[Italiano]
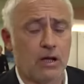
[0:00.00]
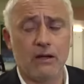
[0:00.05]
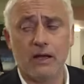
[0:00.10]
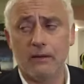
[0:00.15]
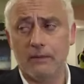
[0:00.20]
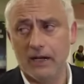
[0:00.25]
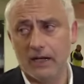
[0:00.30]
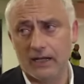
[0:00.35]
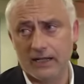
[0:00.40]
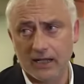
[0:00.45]

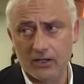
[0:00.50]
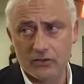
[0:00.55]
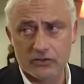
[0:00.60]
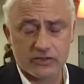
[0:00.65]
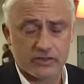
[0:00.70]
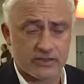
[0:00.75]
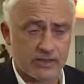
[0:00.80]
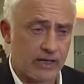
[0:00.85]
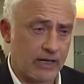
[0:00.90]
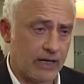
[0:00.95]
Eh, ma nel
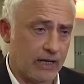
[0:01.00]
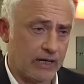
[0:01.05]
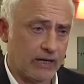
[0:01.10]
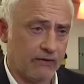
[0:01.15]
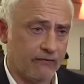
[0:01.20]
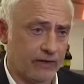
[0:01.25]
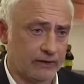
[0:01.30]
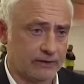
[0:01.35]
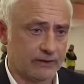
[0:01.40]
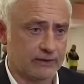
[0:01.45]
calcio sta, ne
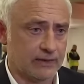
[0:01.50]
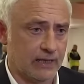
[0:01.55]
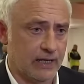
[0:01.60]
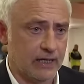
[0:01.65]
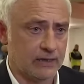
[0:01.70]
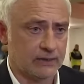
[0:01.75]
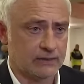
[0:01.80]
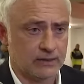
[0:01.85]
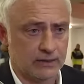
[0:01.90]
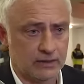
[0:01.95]
ha fatti
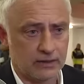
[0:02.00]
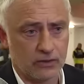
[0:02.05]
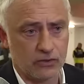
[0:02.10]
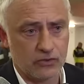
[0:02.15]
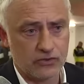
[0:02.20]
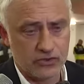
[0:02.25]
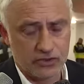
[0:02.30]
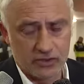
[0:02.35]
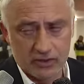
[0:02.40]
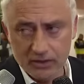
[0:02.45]
tanti,
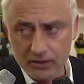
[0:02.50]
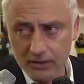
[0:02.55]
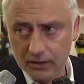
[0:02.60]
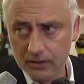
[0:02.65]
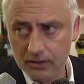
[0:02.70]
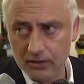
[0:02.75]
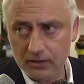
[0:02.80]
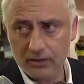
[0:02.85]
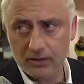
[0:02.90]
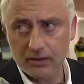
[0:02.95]

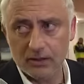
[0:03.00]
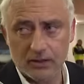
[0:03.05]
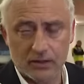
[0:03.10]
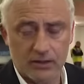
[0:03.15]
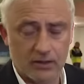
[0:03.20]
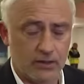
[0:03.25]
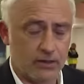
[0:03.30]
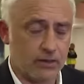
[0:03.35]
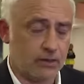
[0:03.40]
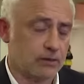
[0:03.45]

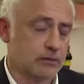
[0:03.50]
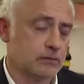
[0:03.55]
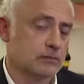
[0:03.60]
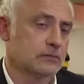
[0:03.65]
oggi